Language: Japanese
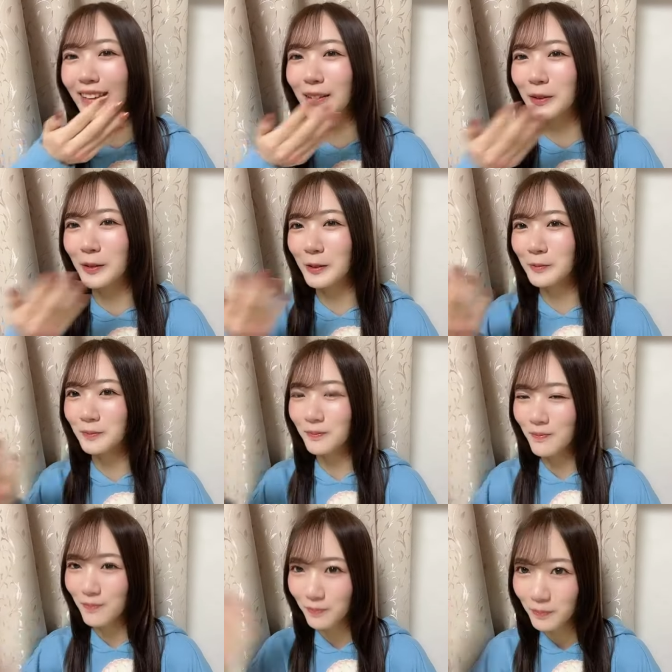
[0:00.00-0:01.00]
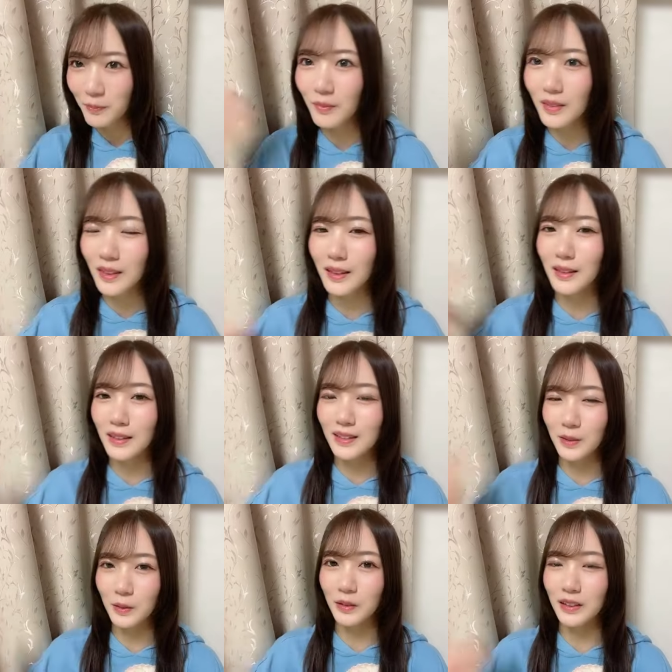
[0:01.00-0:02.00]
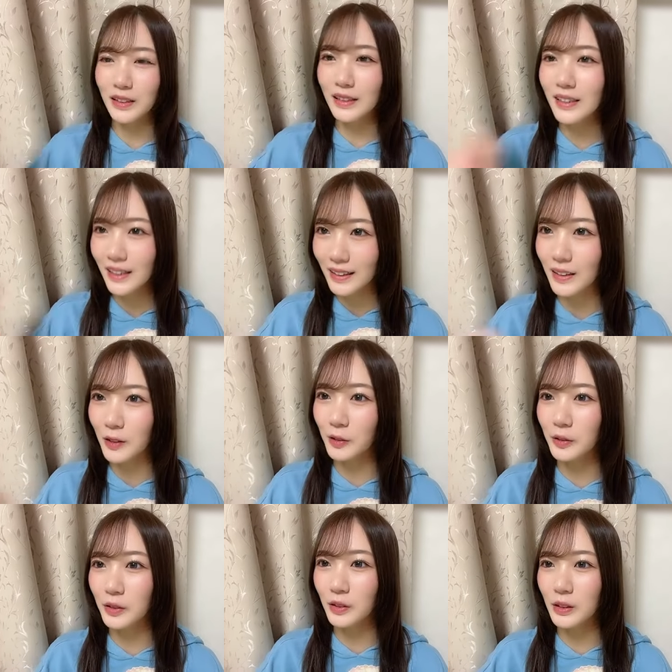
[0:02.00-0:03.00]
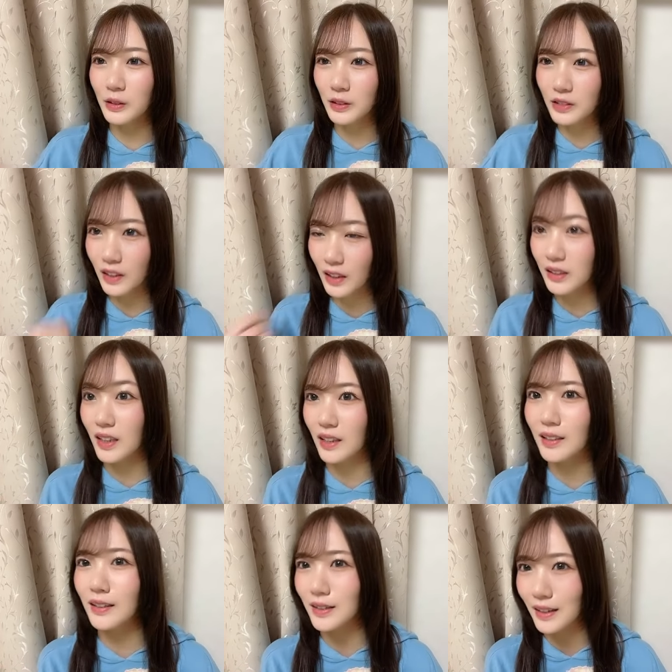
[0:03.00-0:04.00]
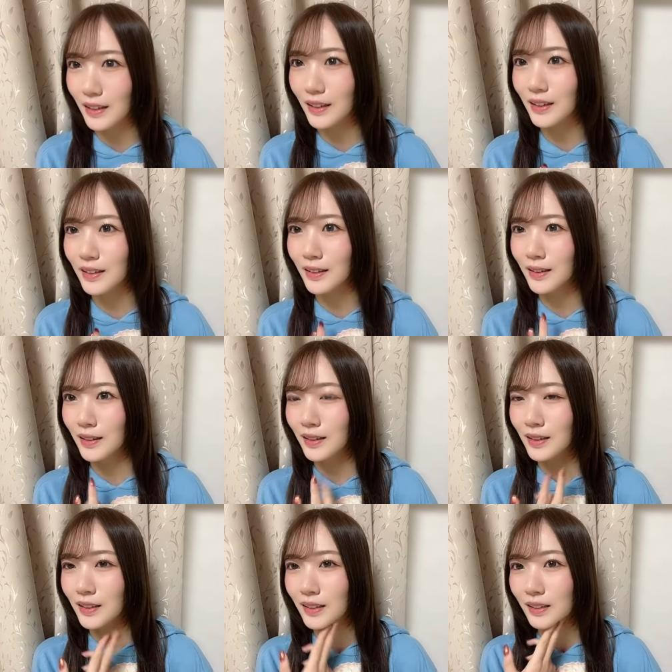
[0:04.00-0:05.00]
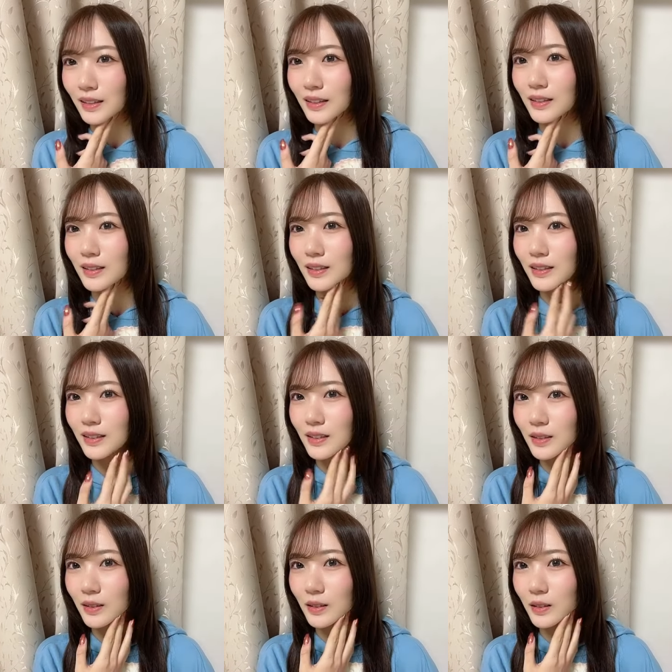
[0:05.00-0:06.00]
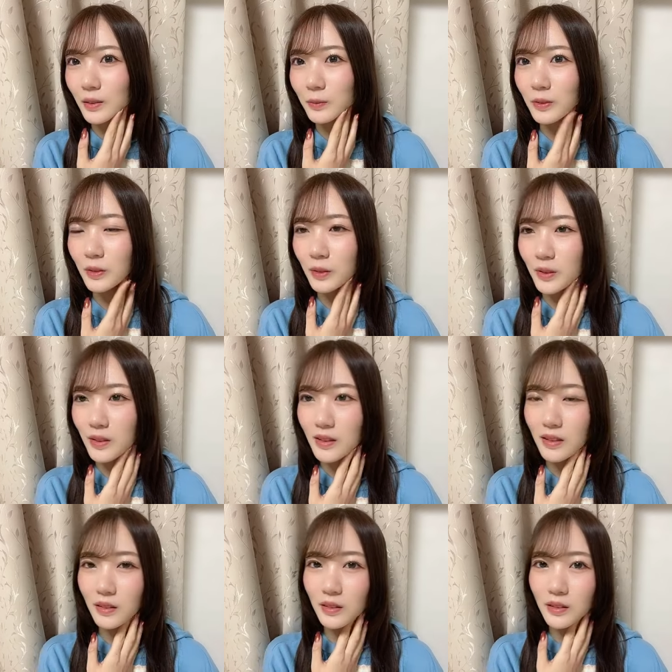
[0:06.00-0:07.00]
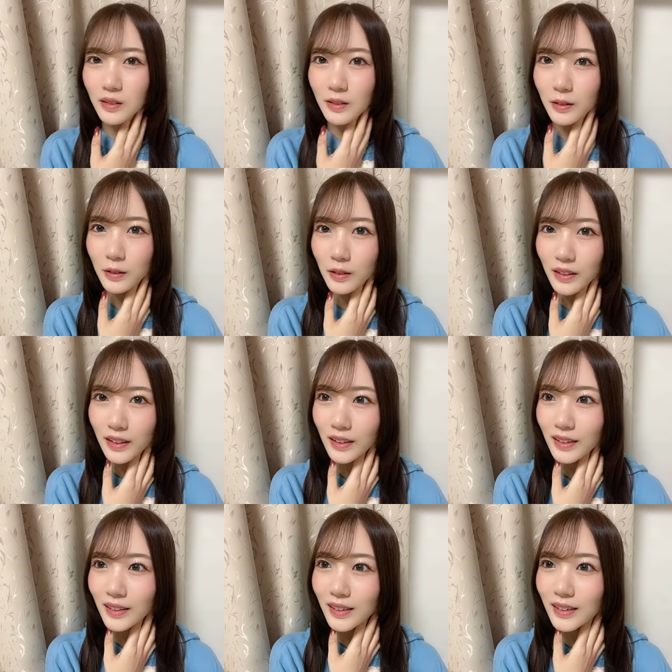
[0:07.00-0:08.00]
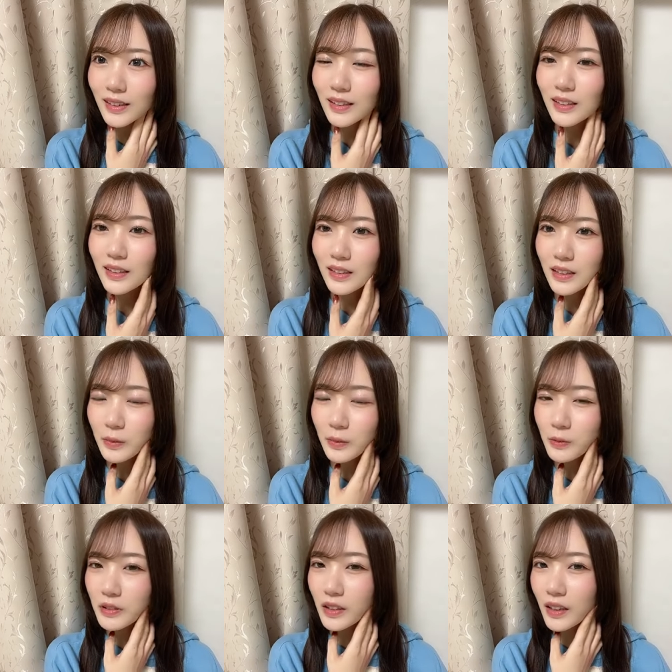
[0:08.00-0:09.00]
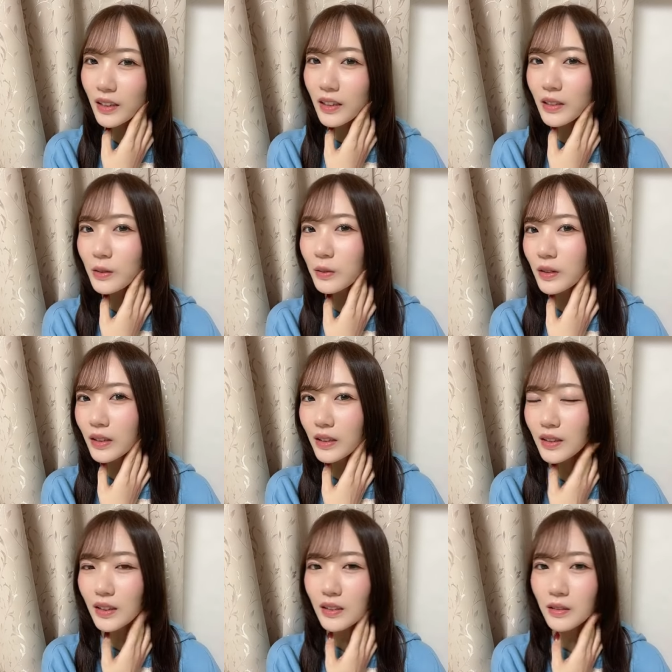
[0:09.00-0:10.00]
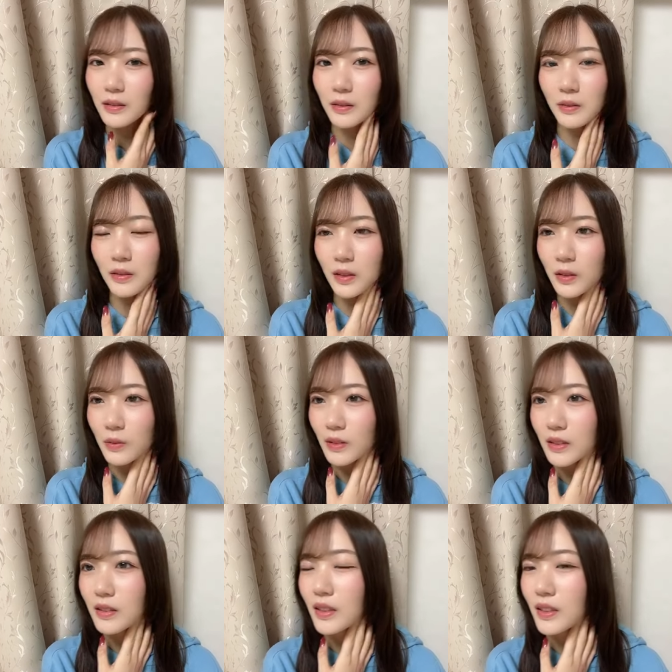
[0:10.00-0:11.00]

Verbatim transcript: あのそうギアが本当にグワーって上がってちょっともうすっごい自分がアイドルだっていうのをちょっと忘れ